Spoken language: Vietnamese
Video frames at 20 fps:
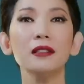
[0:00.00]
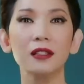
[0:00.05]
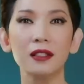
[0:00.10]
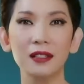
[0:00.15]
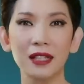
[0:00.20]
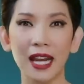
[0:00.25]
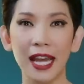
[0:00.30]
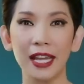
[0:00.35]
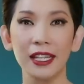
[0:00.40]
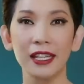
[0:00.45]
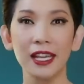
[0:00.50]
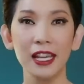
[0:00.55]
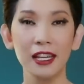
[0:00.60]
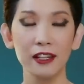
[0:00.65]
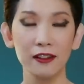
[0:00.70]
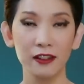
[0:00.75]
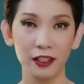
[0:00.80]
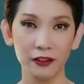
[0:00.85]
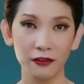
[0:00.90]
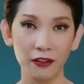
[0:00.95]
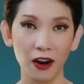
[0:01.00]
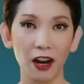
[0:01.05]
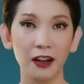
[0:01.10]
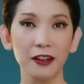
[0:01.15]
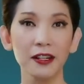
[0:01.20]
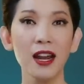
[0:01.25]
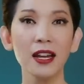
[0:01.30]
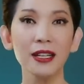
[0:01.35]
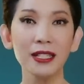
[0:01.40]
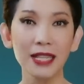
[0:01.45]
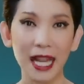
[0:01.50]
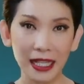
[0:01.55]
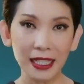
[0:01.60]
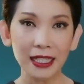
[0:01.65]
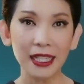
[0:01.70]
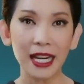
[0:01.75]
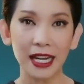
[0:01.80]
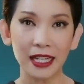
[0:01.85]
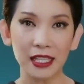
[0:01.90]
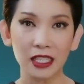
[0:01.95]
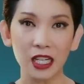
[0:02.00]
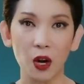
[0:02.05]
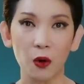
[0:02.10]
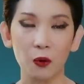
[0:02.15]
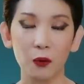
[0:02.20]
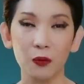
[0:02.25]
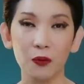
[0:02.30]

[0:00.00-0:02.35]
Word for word: ngược lại khi người vợ đến đánh ghen chồng.